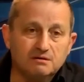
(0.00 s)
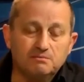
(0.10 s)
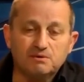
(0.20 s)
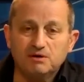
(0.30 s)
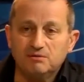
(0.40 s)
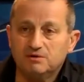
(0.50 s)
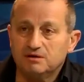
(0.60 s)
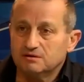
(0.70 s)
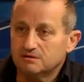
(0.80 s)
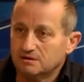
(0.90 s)
Проблема
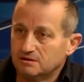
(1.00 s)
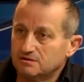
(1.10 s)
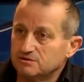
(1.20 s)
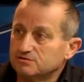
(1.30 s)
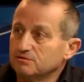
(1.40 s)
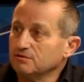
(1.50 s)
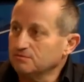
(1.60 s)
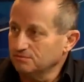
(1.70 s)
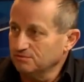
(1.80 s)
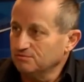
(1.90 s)
это, что
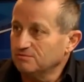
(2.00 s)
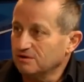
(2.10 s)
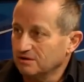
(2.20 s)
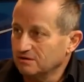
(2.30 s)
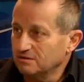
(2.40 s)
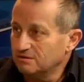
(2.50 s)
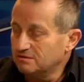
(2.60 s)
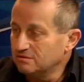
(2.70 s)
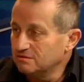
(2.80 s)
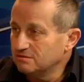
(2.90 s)
такое Украина.
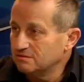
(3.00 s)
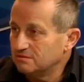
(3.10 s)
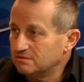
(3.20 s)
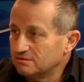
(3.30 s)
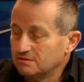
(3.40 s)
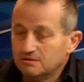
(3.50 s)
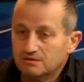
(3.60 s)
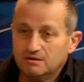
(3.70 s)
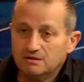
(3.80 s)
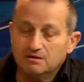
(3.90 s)
Что такое Украина?
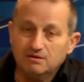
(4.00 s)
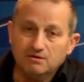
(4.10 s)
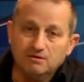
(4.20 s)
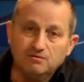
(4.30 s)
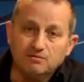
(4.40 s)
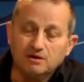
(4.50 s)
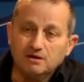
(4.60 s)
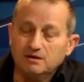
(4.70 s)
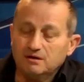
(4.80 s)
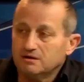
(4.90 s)

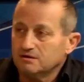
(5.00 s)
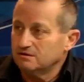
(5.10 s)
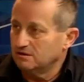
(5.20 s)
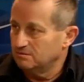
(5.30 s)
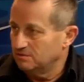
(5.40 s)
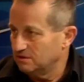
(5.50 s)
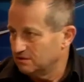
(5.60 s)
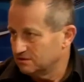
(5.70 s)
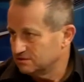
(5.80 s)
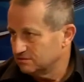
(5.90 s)
Украина никогда не была
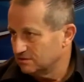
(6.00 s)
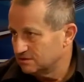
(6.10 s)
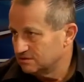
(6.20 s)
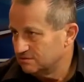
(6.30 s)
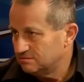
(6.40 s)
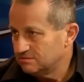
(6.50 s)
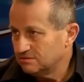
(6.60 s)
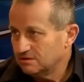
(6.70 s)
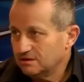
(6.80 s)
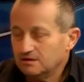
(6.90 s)
государством.
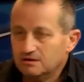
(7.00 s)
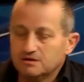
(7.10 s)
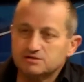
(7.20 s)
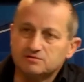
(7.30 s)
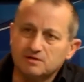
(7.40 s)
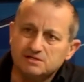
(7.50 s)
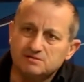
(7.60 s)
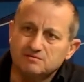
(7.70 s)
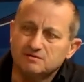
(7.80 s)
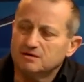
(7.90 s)
И
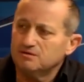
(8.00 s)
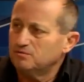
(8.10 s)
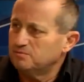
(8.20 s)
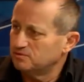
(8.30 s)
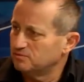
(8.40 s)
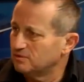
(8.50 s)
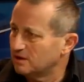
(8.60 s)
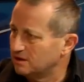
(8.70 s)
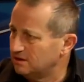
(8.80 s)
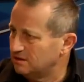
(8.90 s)
государственный опыт
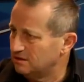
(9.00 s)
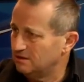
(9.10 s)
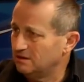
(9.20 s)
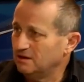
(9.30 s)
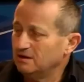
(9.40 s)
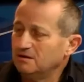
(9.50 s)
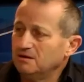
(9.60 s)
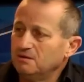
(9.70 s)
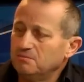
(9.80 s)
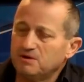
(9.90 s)
Украины
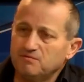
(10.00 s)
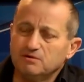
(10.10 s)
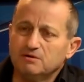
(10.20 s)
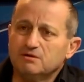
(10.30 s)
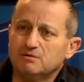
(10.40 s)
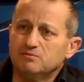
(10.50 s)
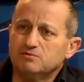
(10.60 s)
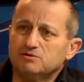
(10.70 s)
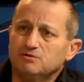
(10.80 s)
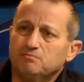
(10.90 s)
приводит к тому,
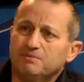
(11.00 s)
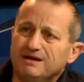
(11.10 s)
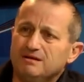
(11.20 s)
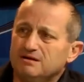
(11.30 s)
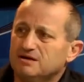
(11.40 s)
что понятие